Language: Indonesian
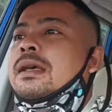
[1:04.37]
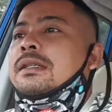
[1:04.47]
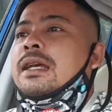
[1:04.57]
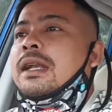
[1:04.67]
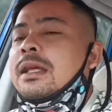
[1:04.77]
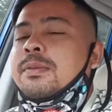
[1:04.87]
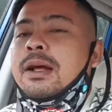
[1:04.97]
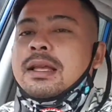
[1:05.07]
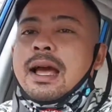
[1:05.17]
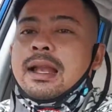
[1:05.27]
jadi
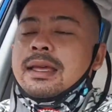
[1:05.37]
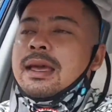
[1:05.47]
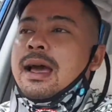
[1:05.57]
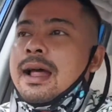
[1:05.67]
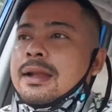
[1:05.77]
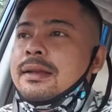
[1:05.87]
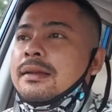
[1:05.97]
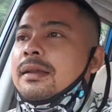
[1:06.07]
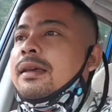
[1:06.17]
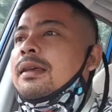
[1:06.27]
buat kalian
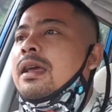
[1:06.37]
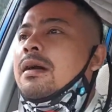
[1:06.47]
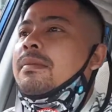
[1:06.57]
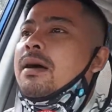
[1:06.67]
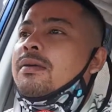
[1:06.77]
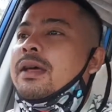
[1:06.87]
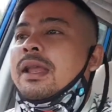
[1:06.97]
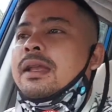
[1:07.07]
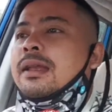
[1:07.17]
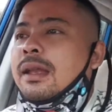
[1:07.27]
yang mau
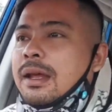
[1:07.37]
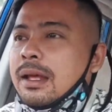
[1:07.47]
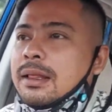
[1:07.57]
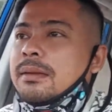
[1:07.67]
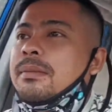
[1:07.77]
kredit